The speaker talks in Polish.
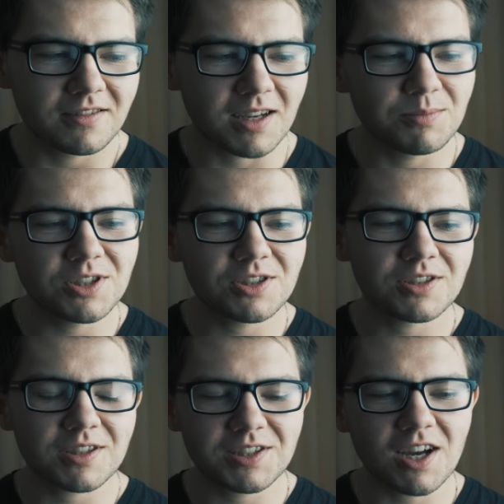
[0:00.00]

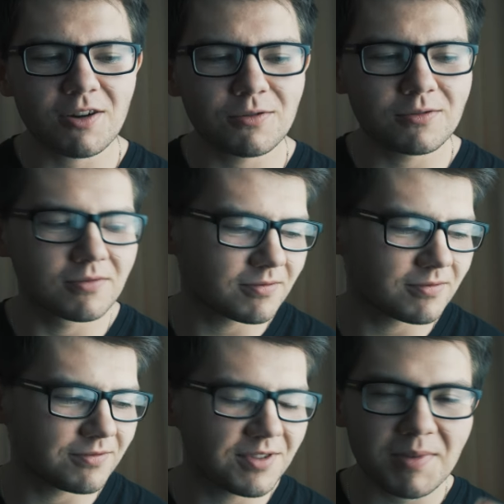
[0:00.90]
jakbyś chciał
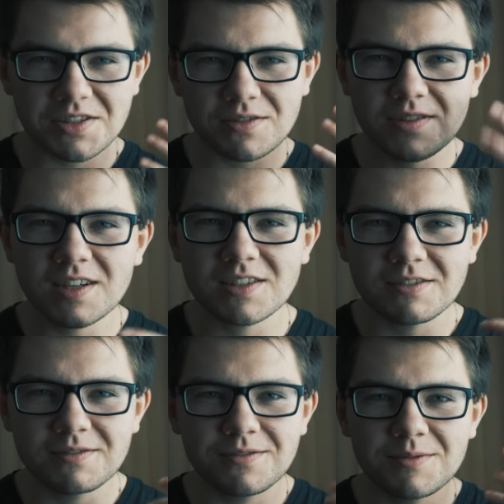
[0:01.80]

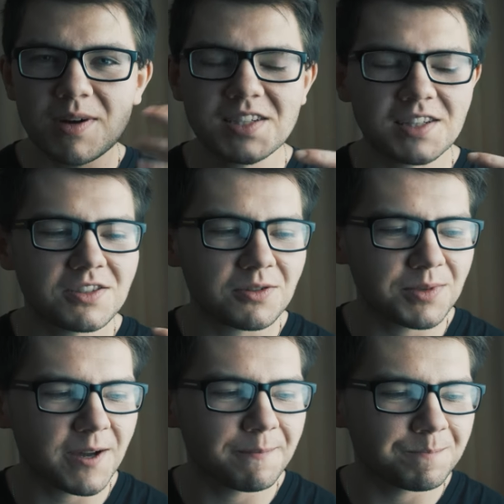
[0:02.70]
wymazować, wymazać
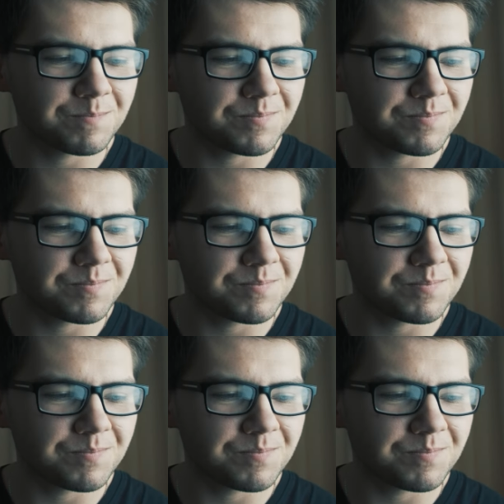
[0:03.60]
sobie